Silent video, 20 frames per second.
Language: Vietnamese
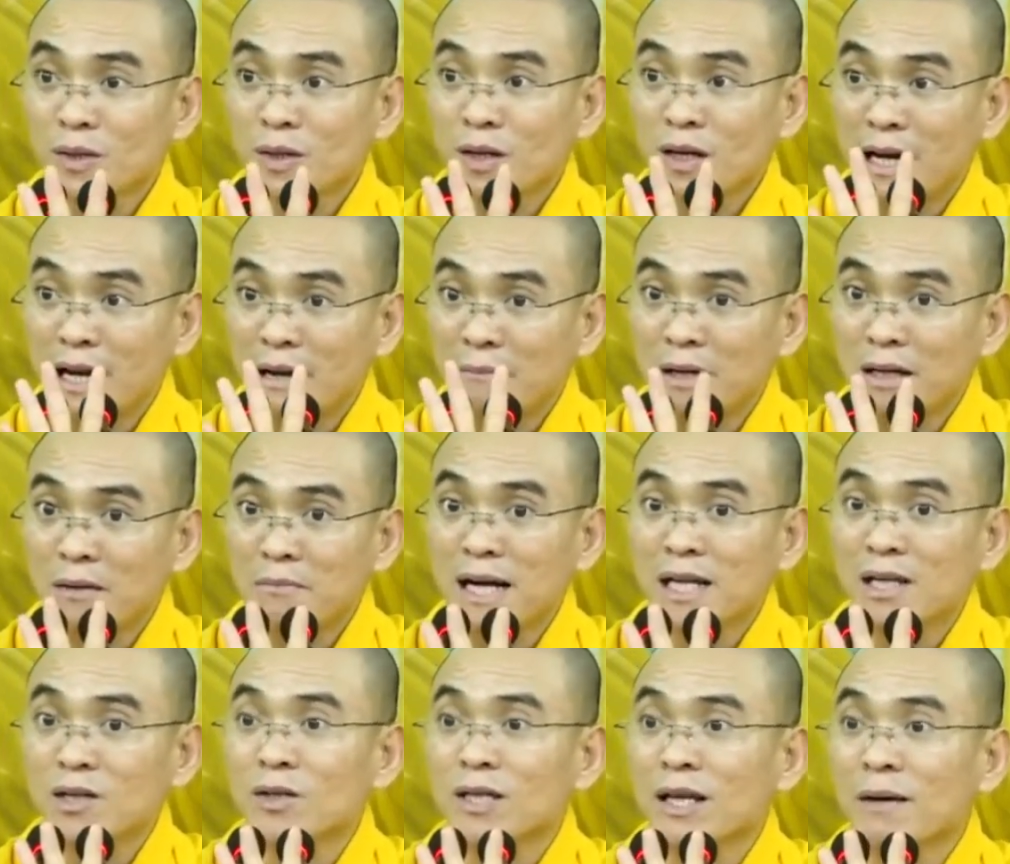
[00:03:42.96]
là bị
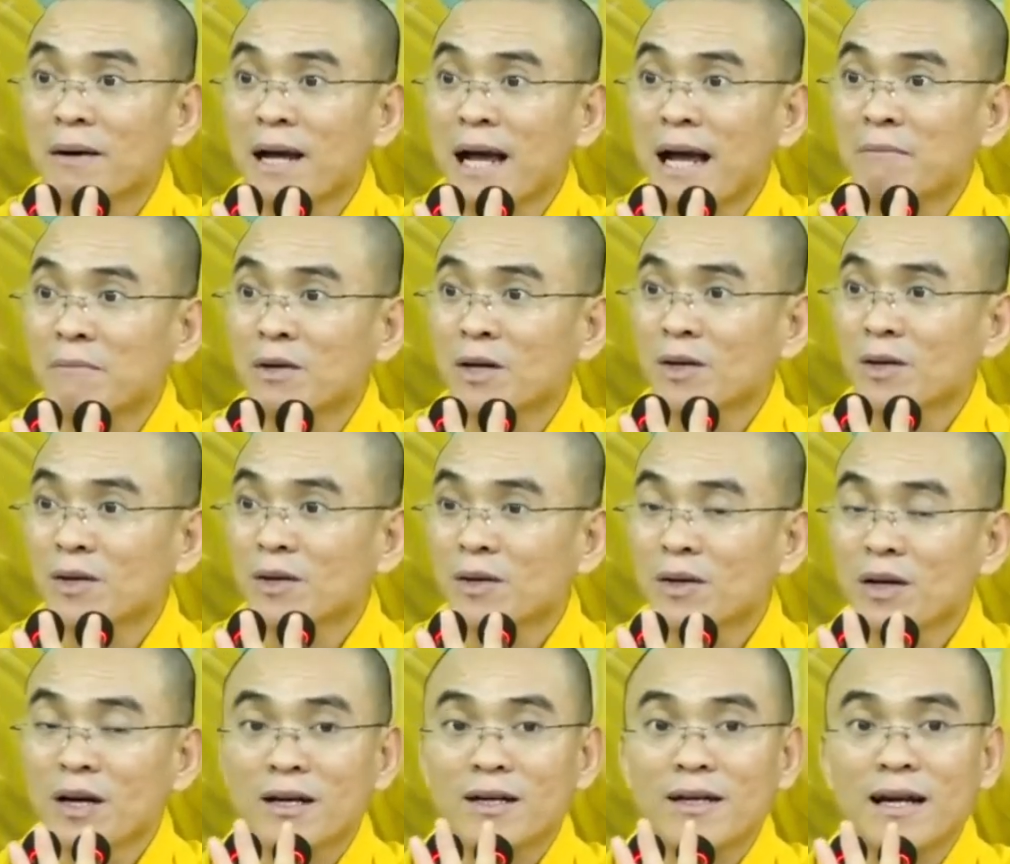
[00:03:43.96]
mắc vô trầm cảm rồi
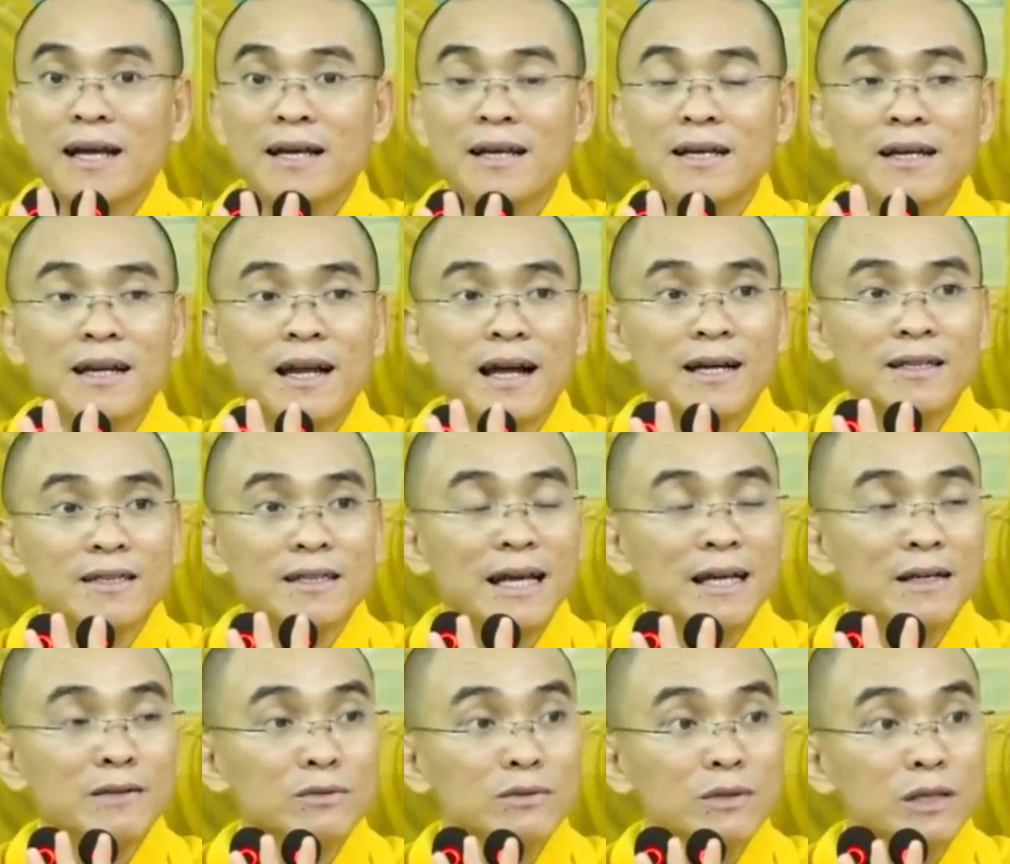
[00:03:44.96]
đây là
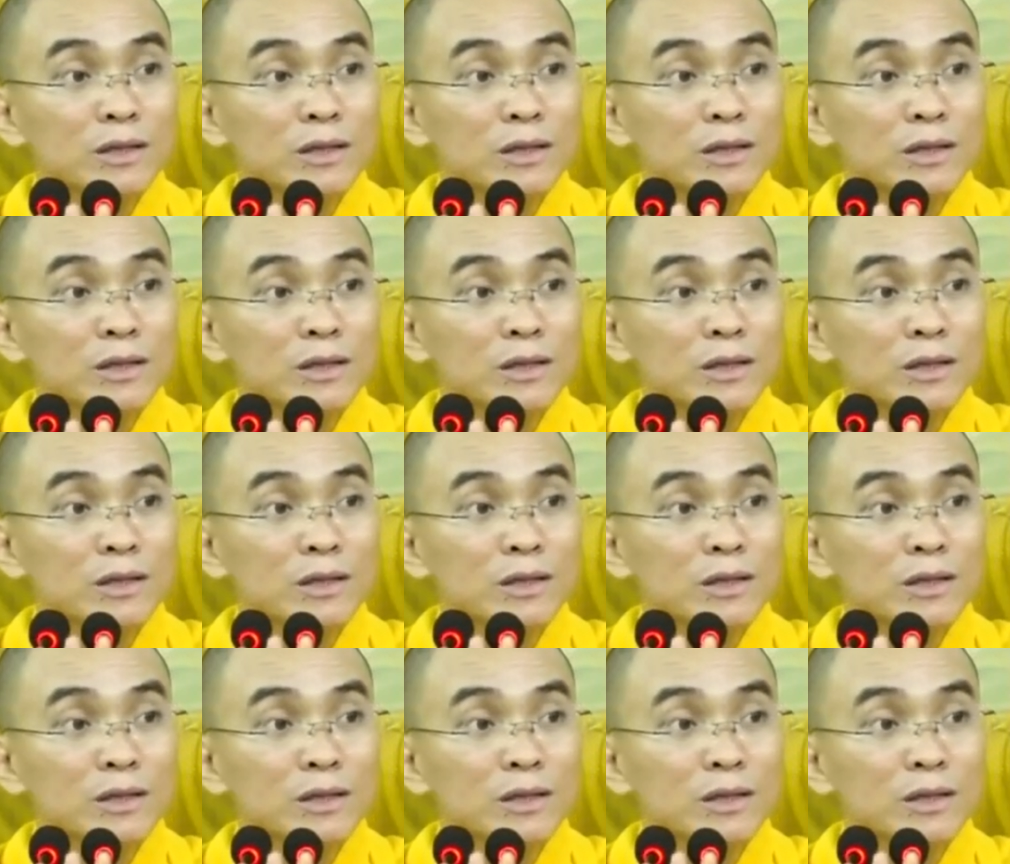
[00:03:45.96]
theo